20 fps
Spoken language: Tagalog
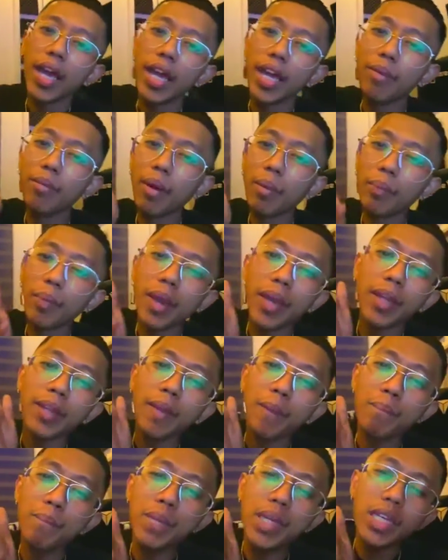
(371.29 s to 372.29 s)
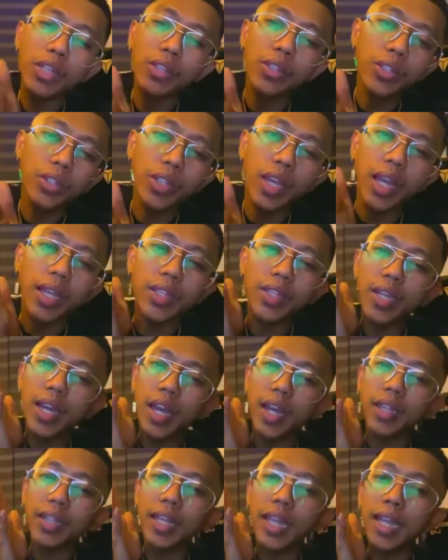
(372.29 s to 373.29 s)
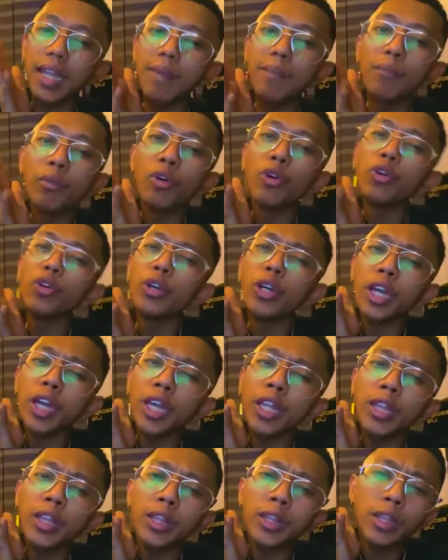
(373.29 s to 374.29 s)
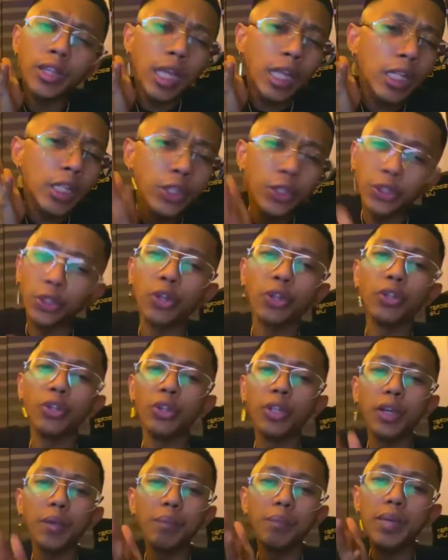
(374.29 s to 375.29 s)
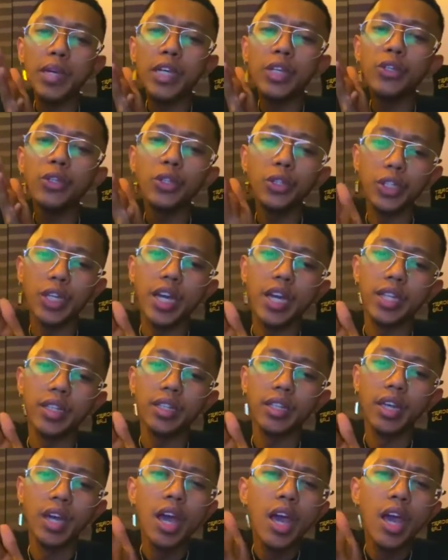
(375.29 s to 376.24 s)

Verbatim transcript: Iba pa yun ng video sa kanya. At alam ko yung intention na nag-video diyan.